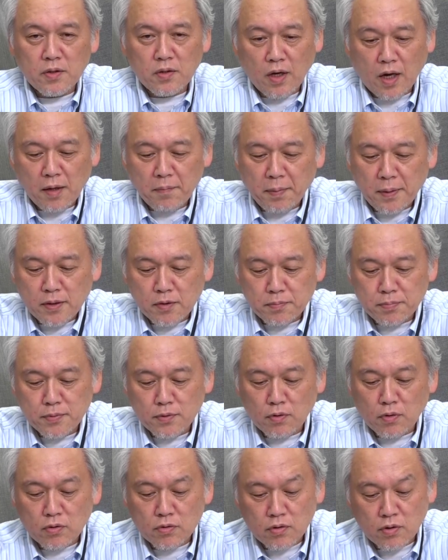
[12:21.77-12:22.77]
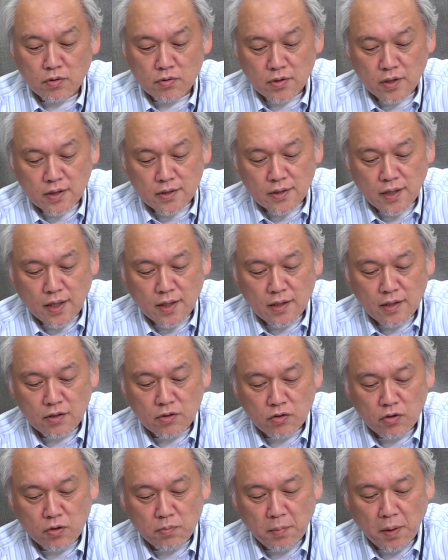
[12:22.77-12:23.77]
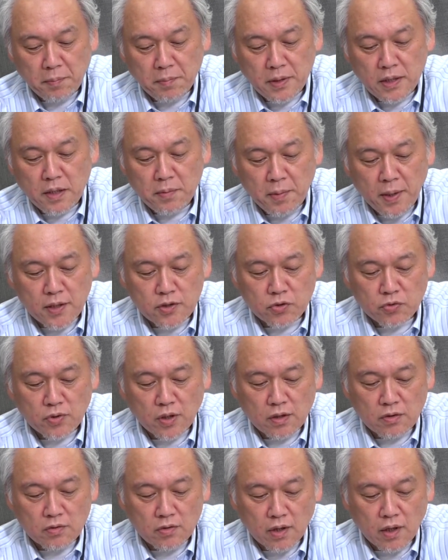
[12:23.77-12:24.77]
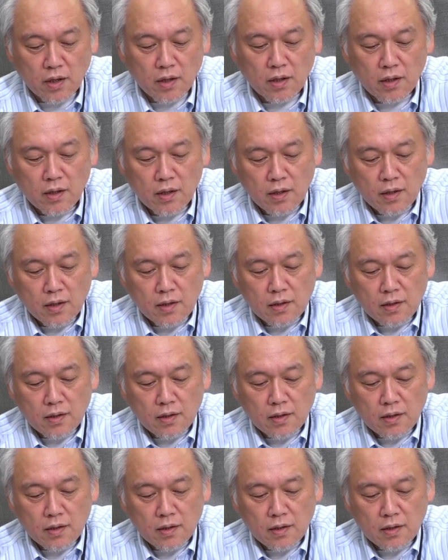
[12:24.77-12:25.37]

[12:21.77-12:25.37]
の iPad Pro のデザインの、まあ、ミニバージョンなので、うん、